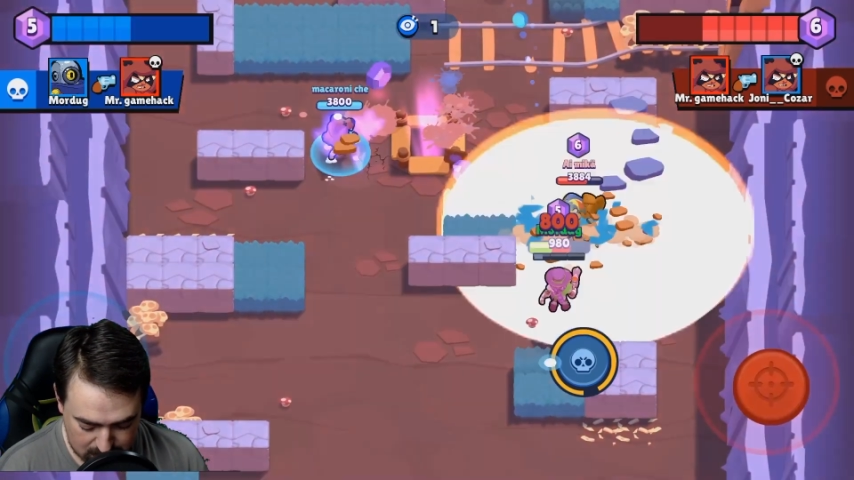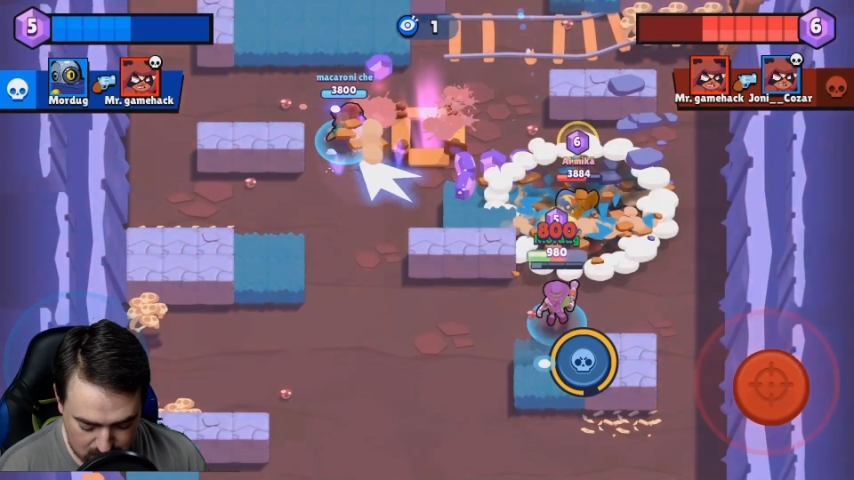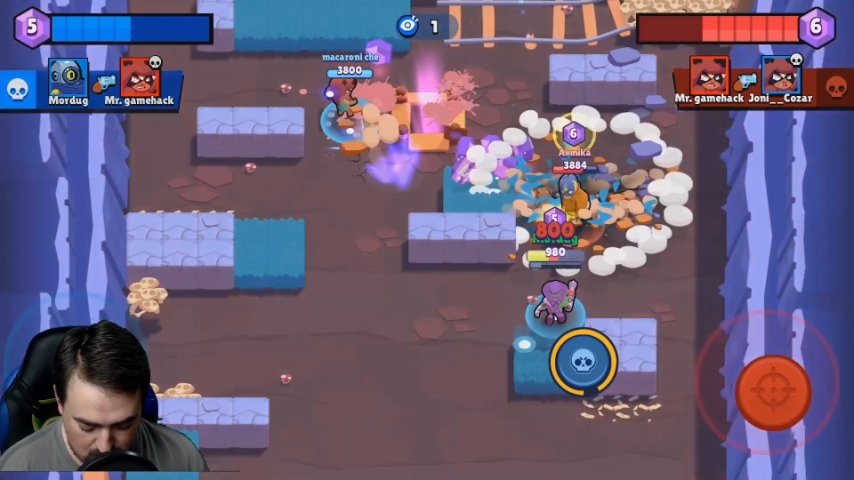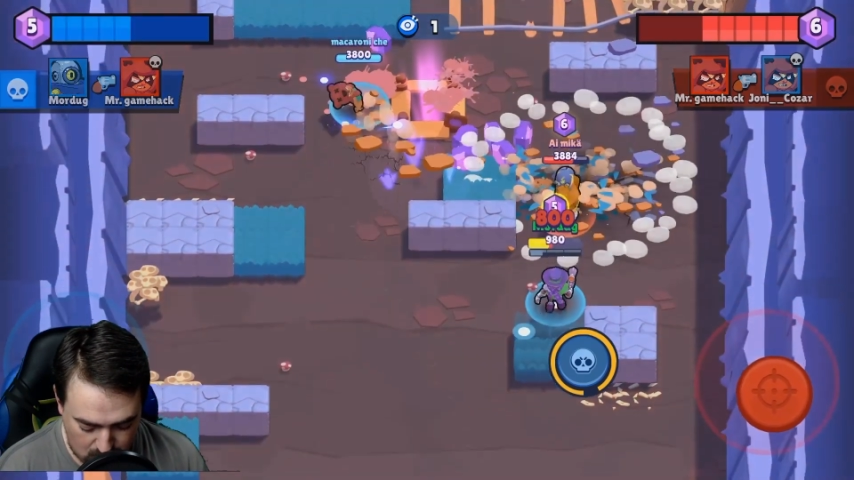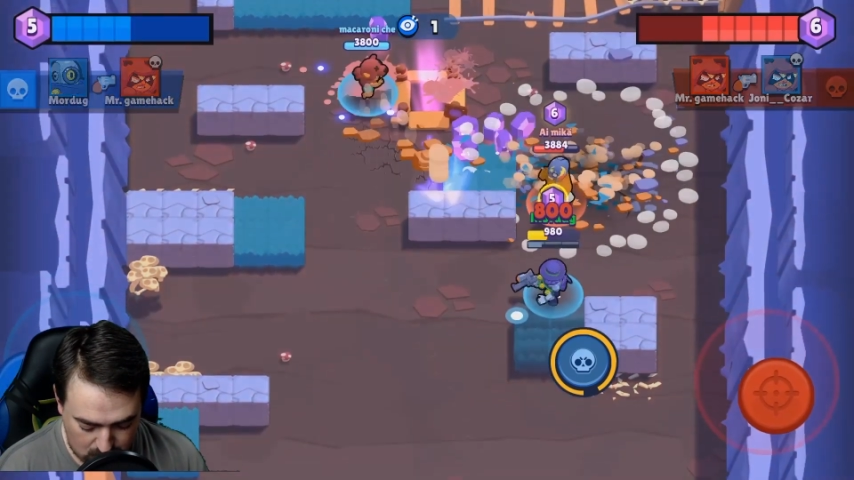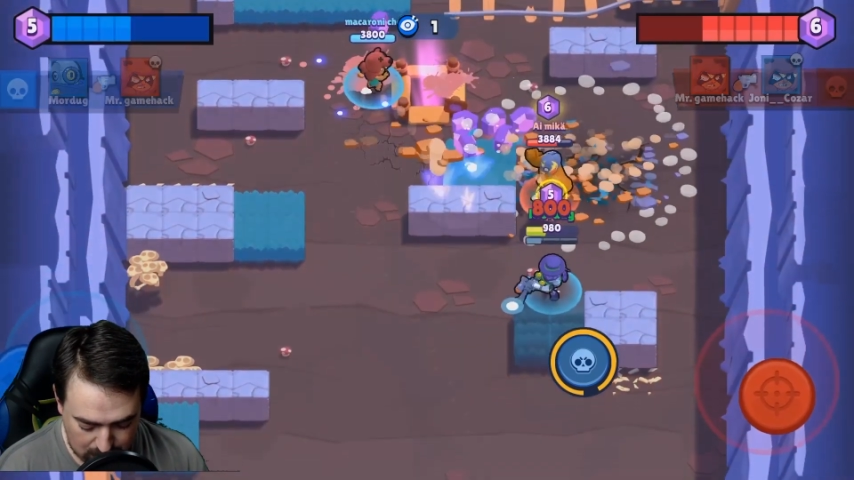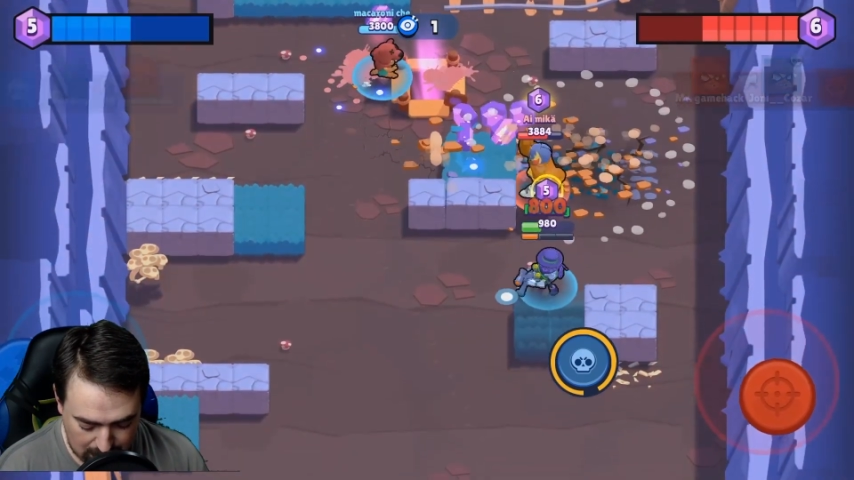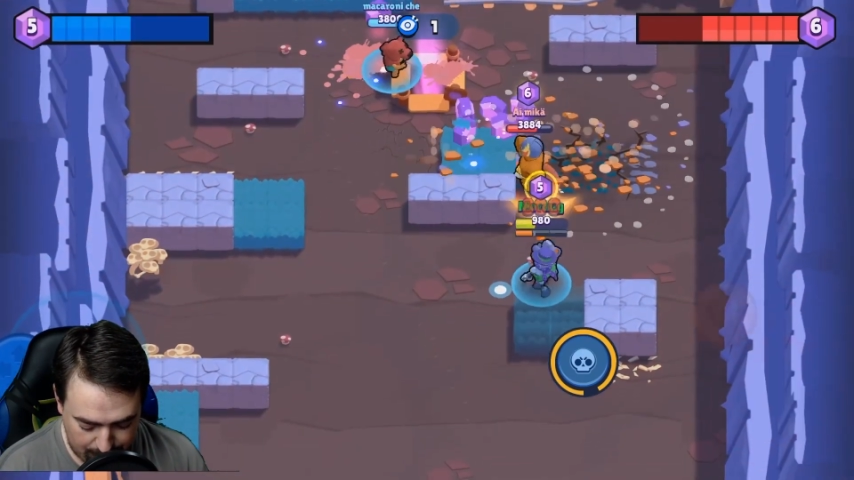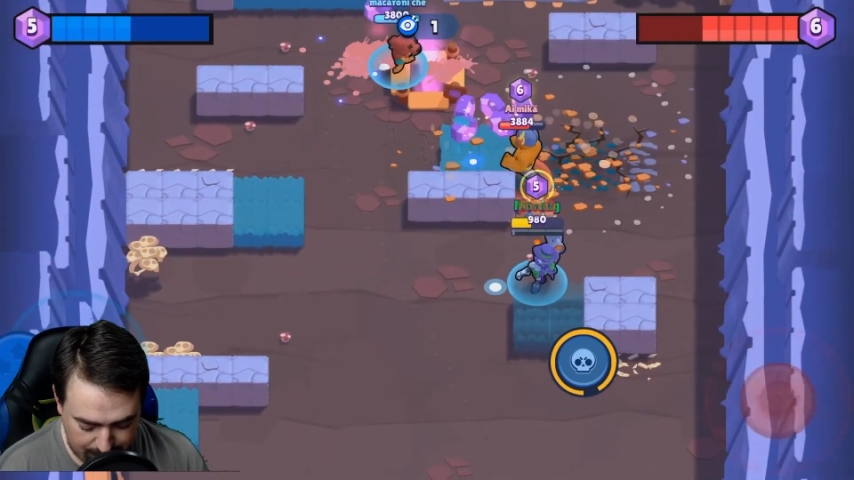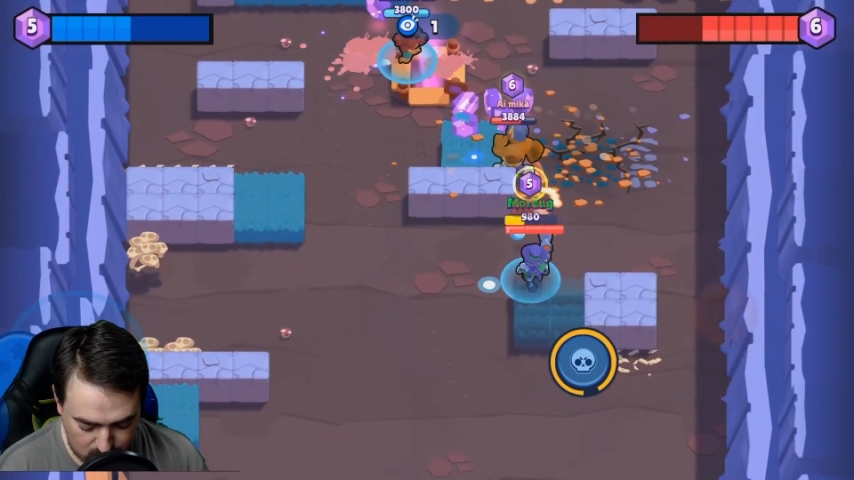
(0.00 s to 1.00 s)
No,
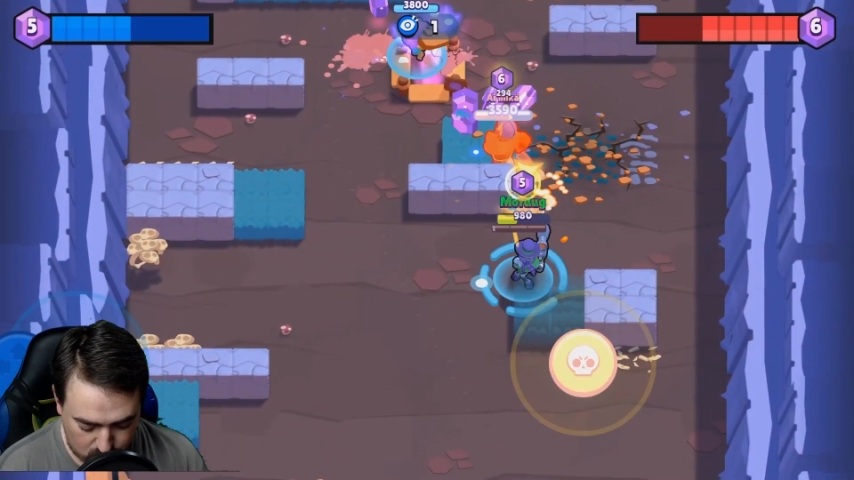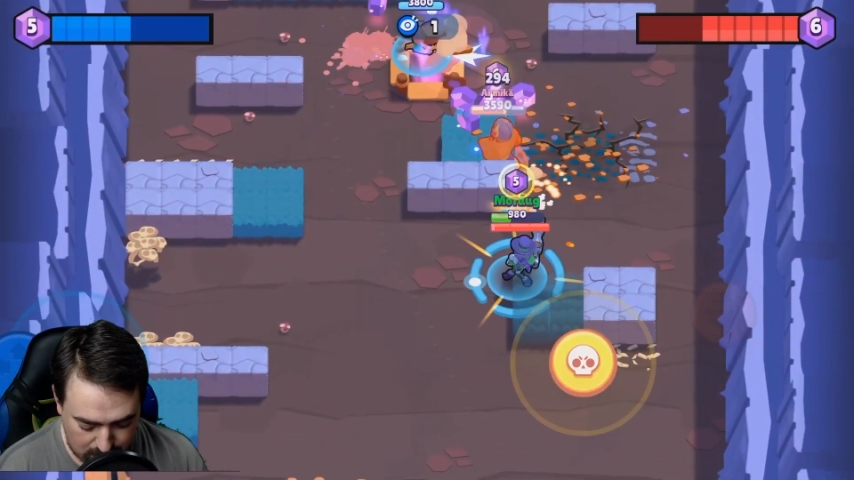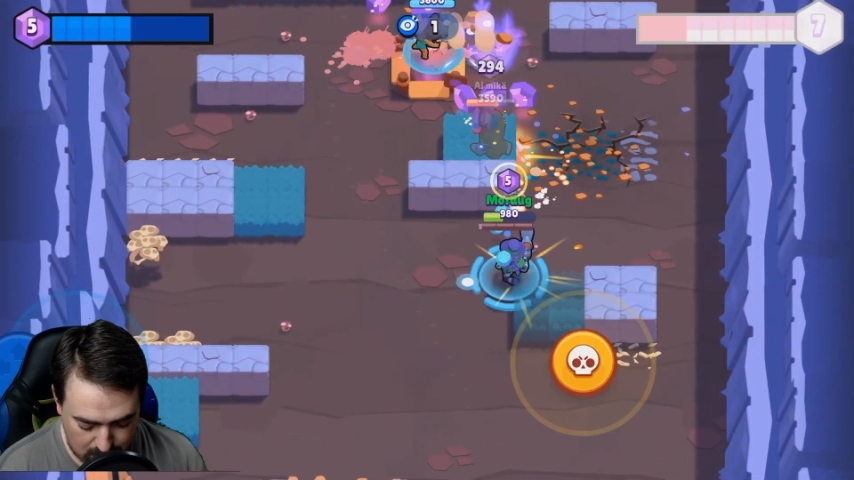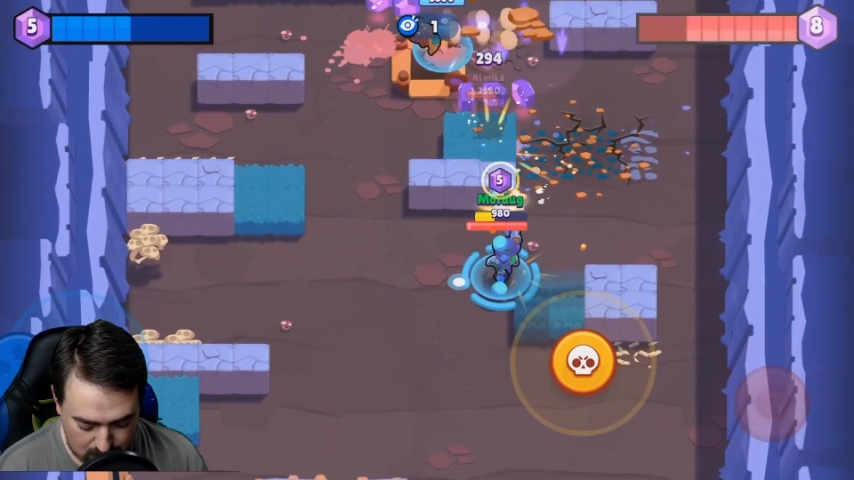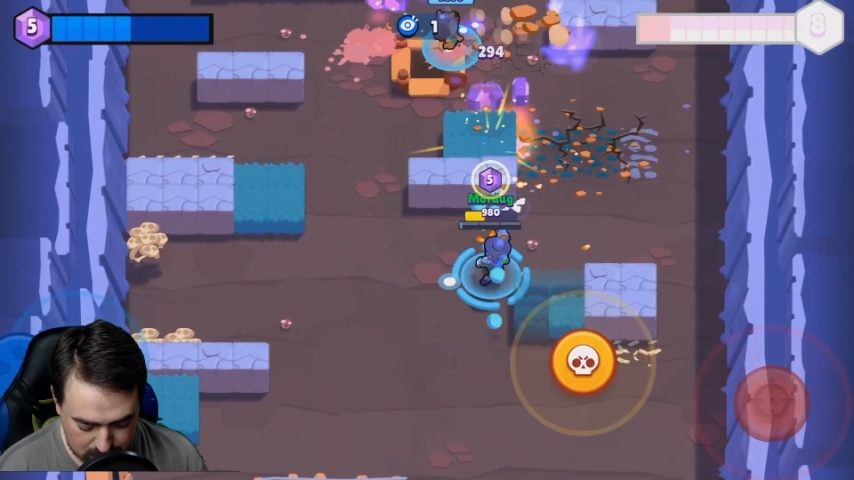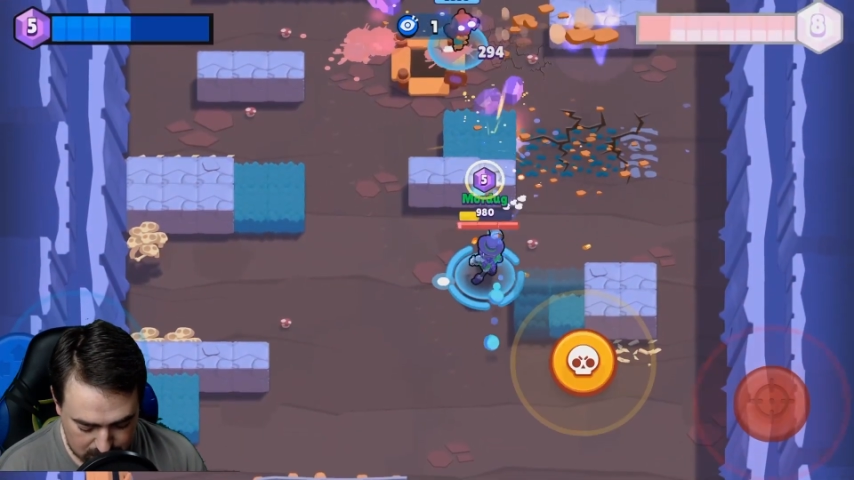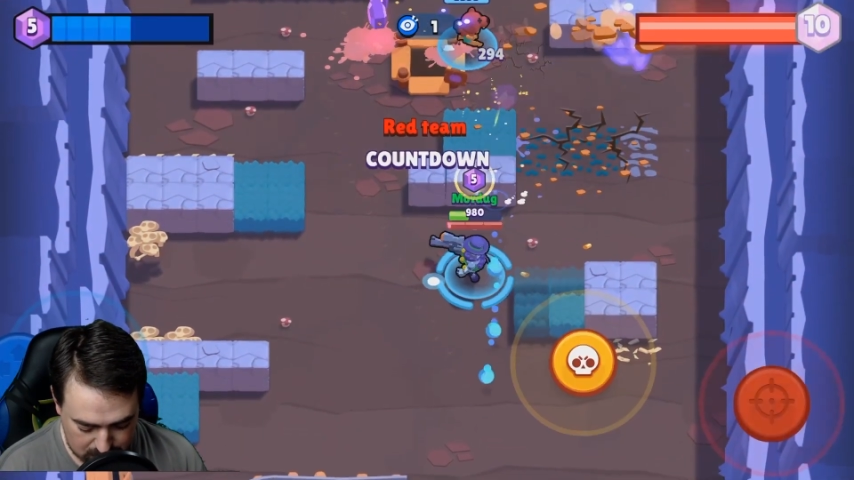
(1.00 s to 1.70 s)
il primo qui no.